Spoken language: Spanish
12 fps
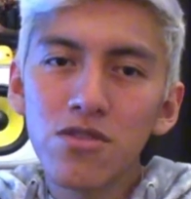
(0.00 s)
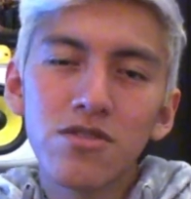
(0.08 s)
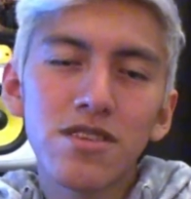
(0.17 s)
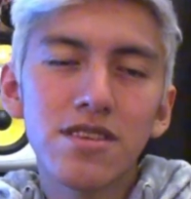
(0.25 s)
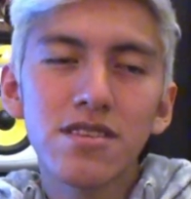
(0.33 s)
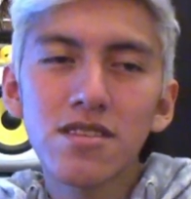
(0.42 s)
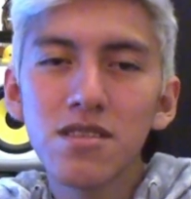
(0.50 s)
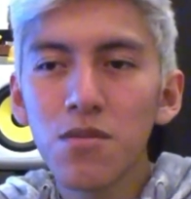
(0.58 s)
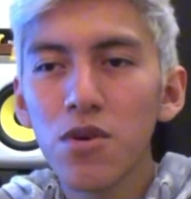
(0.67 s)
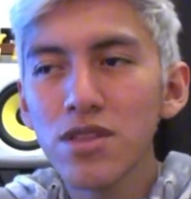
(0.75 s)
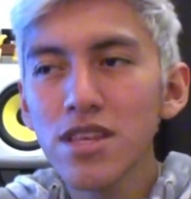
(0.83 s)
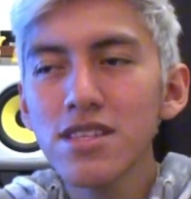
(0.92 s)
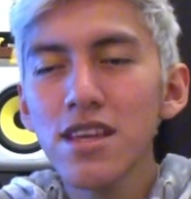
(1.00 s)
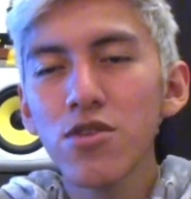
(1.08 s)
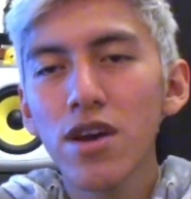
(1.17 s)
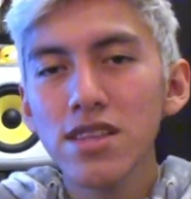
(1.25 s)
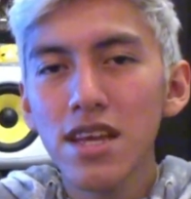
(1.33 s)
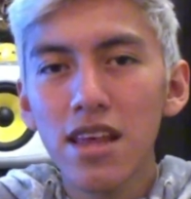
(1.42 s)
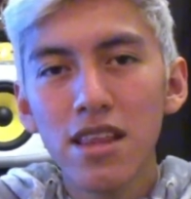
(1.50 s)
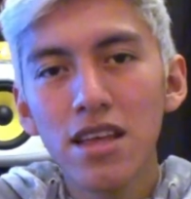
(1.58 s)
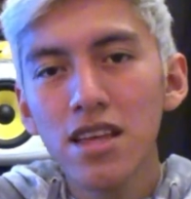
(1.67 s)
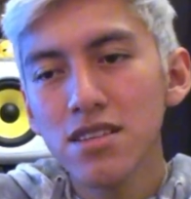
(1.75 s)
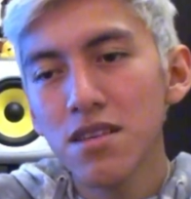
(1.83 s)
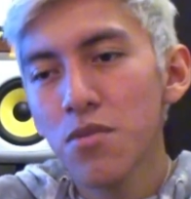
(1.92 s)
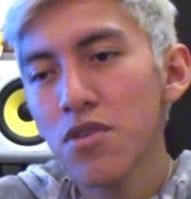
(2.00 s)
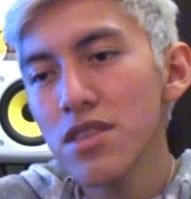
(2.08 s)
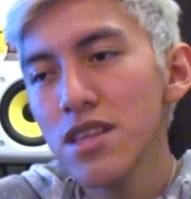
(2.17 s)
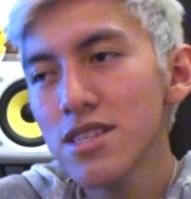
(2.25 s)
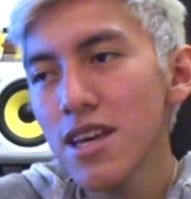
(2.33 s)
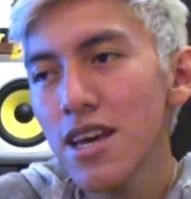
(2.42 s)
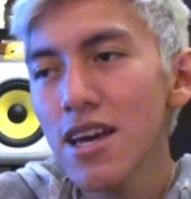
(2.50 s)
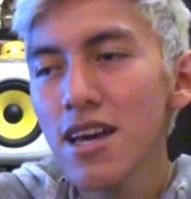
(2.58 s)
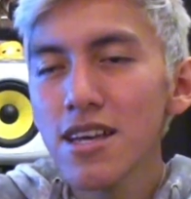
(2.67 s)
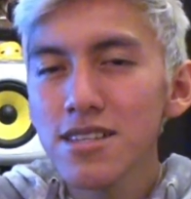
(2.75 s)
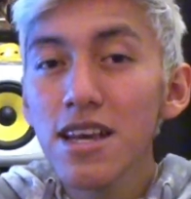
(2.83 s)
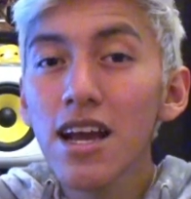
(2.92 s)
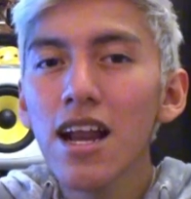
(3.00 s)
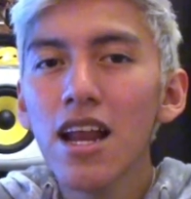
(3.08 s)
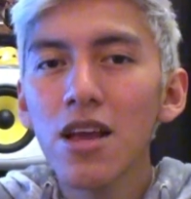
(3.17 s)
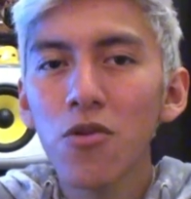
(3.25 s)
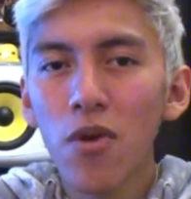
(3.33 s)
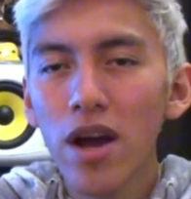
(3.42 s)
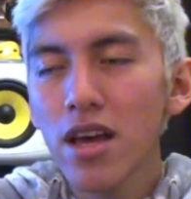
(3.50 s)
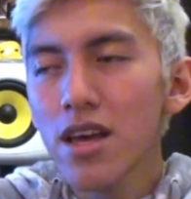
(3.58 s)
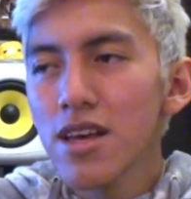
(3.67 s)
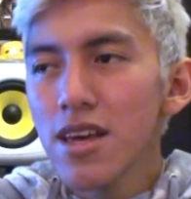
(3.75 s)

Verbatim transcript: Entonces dice, Simón dice, tócate la nariz, Simón dice, saca la lengua.